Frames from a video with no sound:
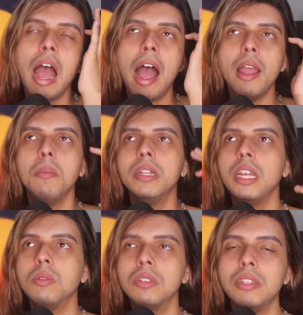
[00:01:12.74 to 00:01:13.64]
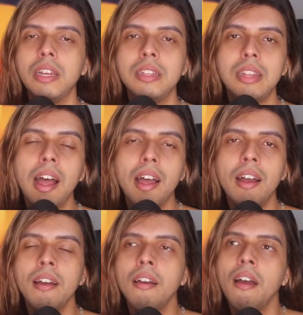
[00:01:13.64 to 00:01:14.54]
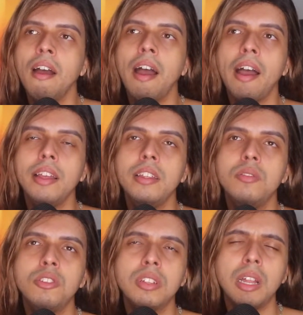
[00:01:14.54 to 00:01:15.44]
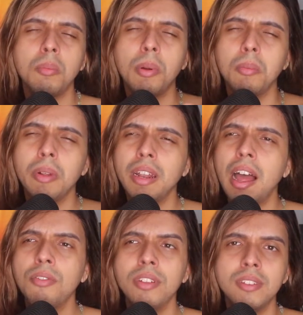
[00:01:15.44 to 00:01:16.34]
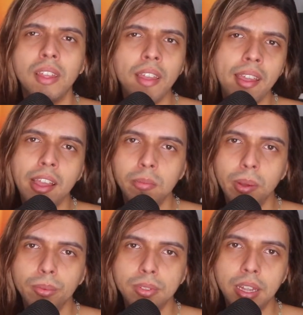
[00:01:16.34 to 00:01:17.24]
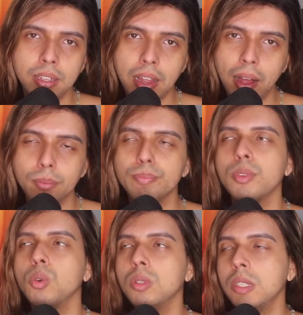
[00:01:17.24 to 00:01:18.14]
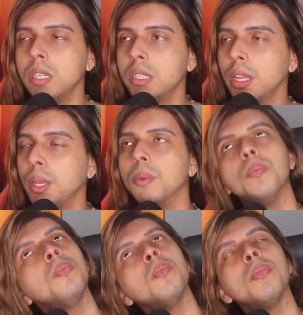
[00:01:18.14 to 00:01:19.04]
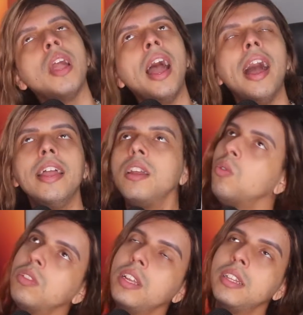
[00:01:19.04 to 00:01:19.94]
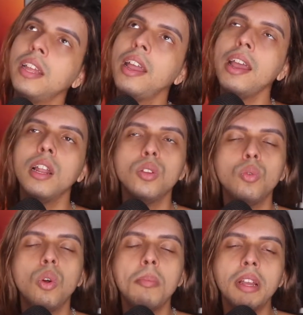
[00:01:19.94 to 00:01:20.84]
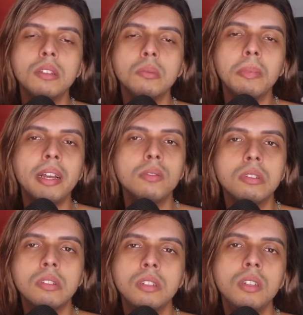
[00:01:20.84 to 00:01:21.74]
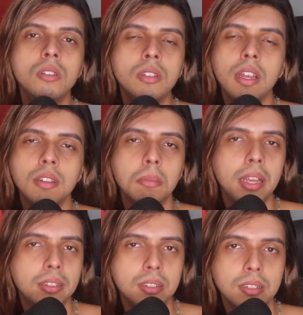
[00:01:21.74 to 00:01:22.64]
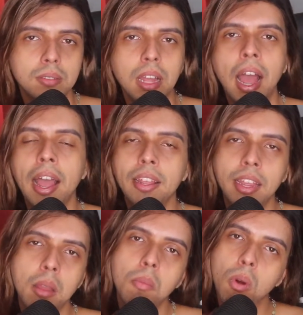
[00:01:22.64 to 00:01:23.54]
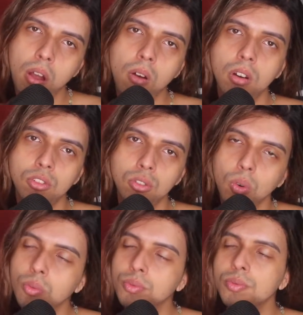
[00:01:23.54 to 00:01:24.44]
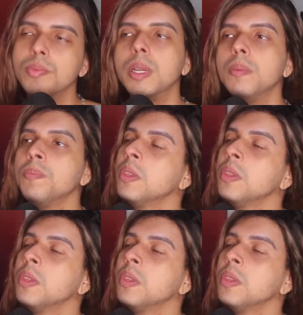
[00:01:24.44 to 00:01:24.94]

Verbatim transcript: Aí eu mandei consertar, aí eu tinha dado um problema lá, foi 100 reais para consertar. Consertei. Aí consertei, ela durou mais, mais uns 5, 6 meses. Aí queimou agora de novo, né?